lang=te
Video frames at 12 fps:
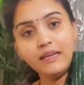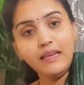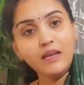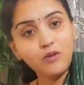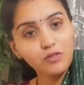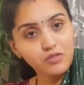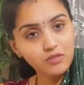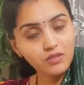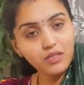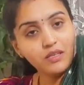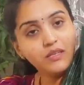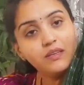ఇలా
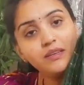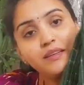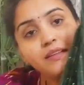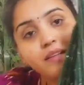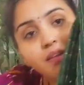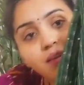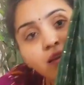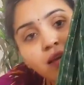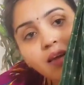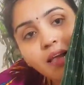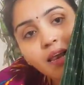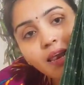వస్తుంది
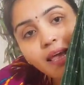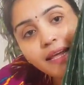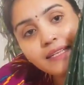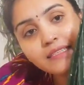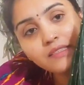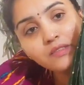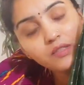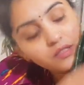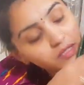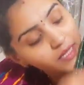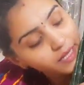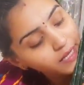లైన్స్
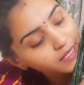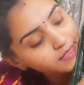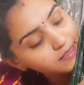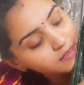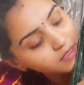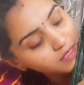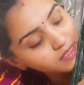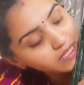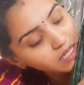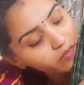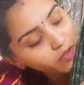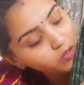ఈ
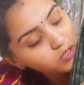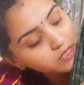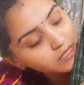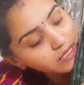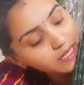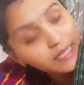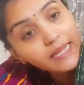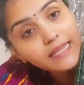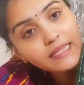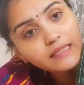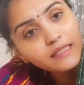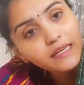సీక్వెన్ వచ్చింది కదా
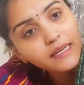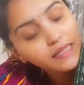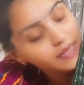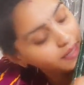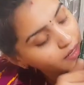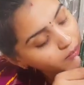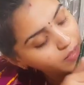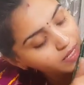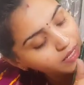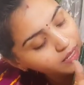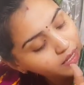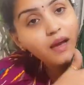ఇది త్రీ లైన్
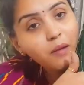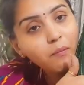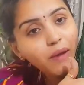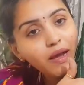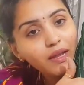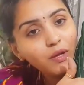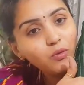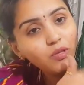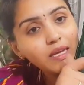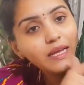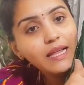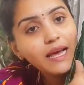అనమాట పక్కనే
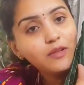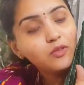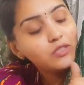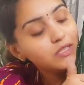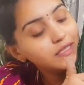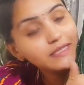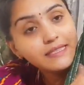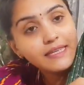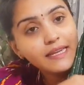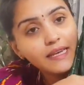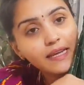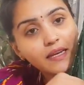ఉంది కదా అది వచ్చేసి
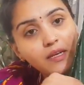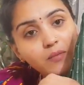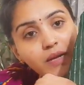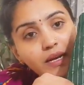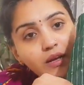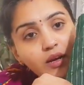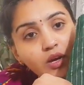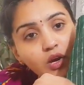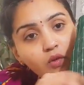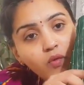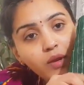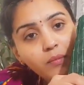జెరీ లైన్ అనమాట
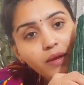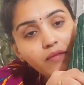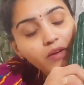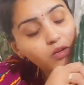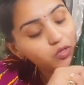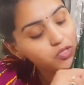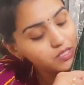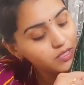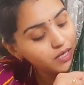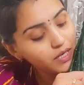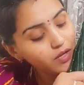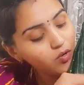వన్ బై వన్
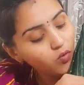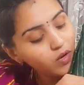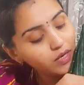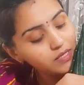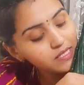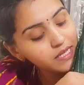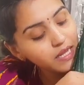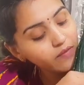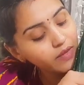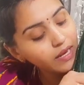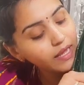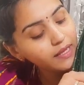వచ్చిందండి వన్
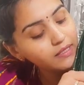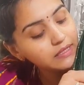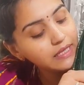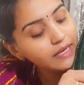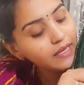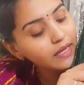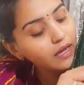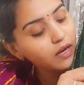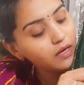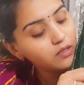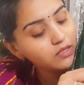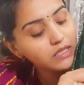సీక్వెన్ లైన్ జెరీ
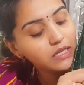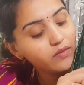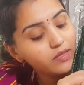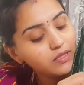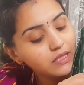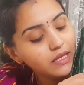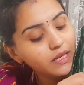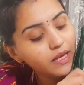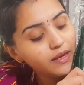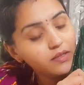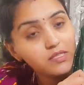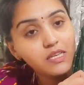అండ్ సీక్వెన్ జెరీ
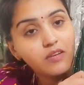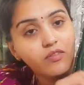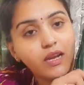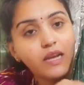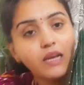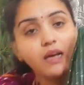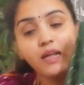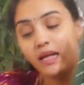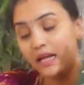అండ్ సీక్వెన్ అట్లా